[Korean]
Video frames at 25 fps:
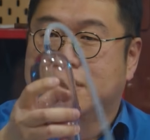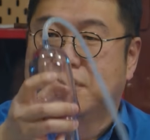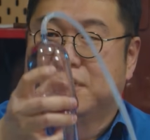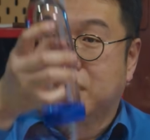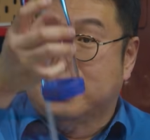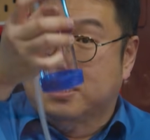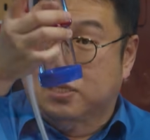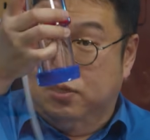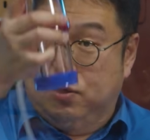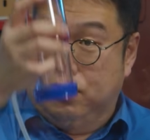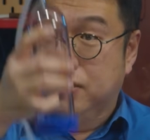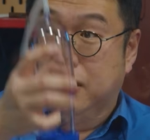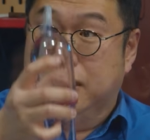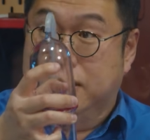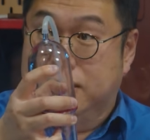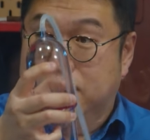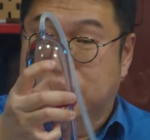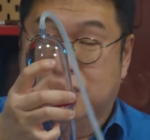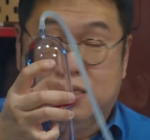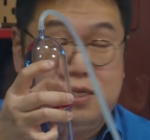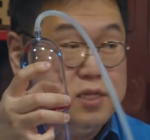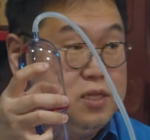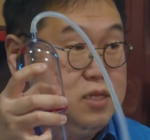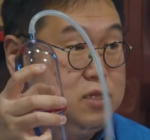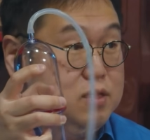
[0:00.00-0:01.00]
이게 이제 여기다
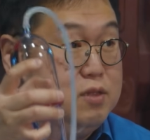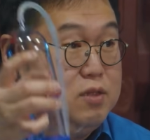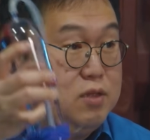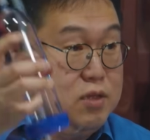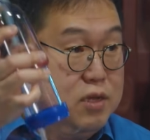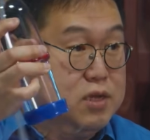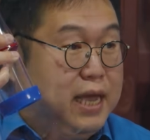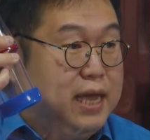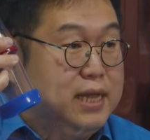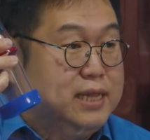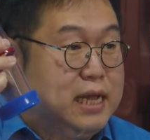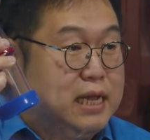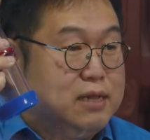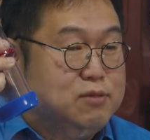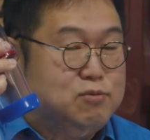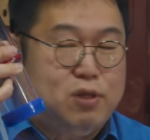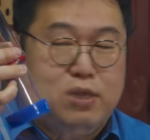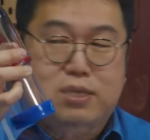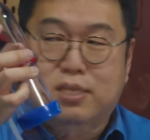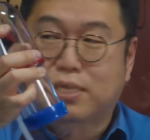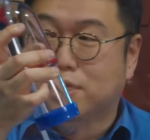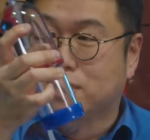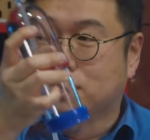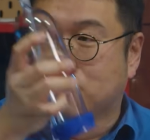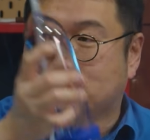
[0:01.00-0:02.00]
이제
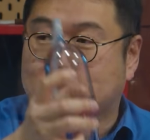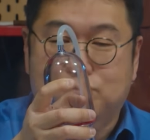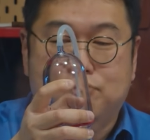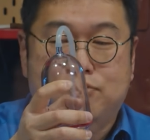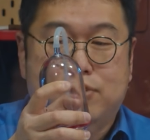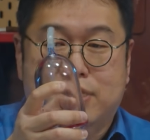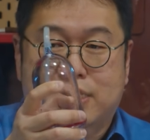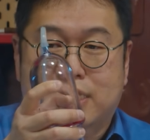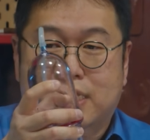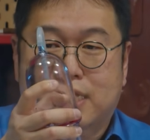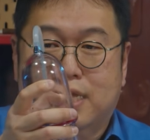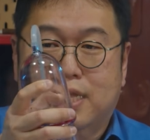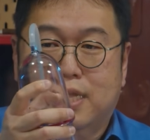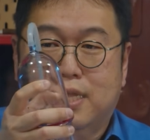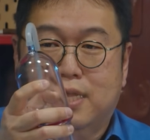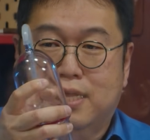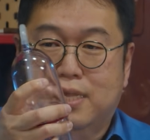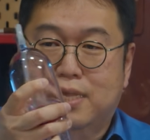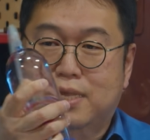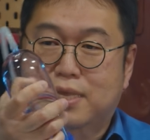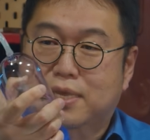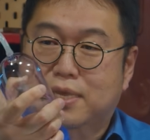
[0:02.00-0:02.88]
해당되는 부위에다